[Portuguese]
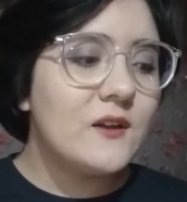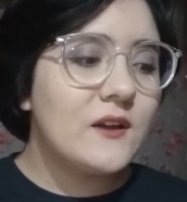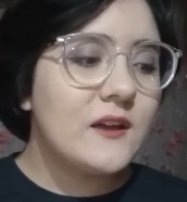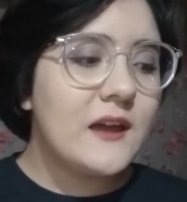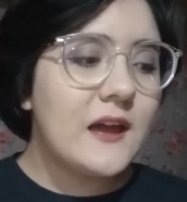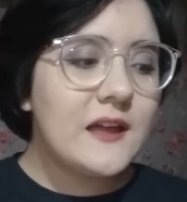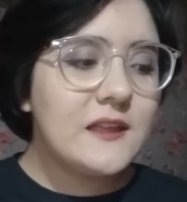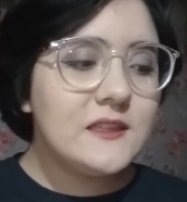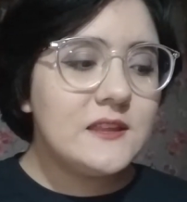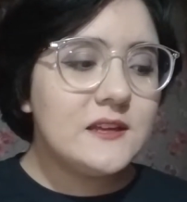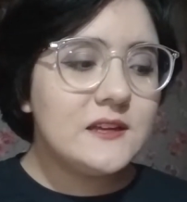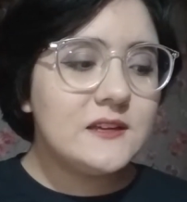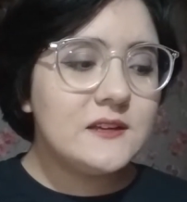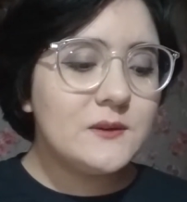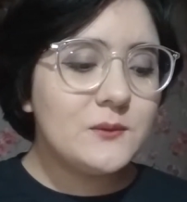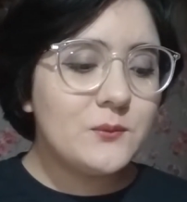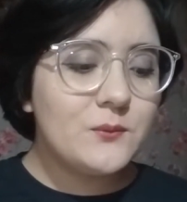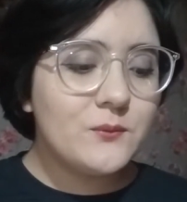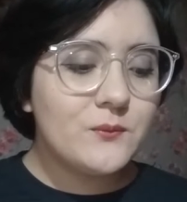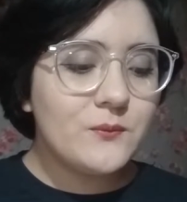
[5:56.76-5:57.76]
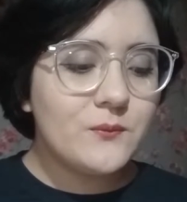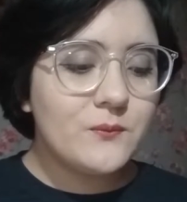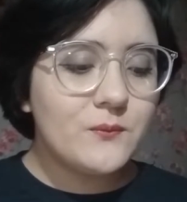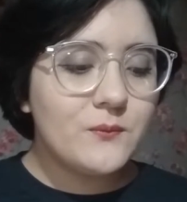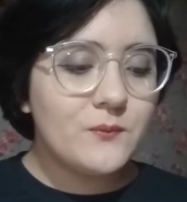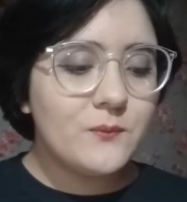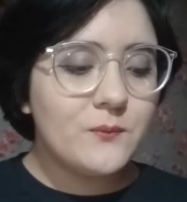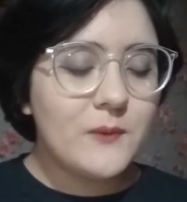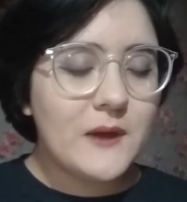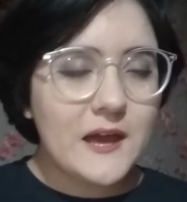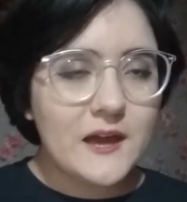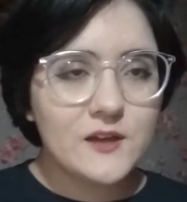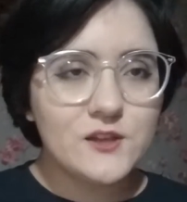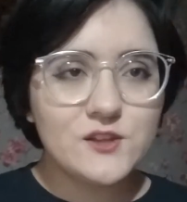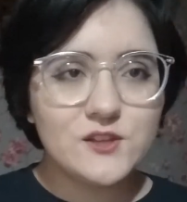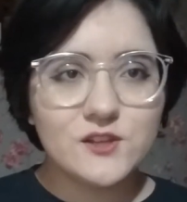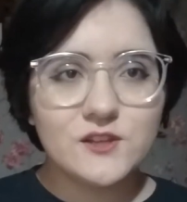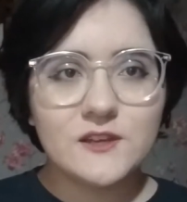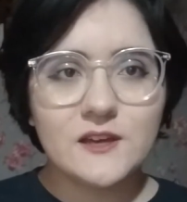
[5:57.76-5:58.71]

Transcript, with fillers: Cada parte,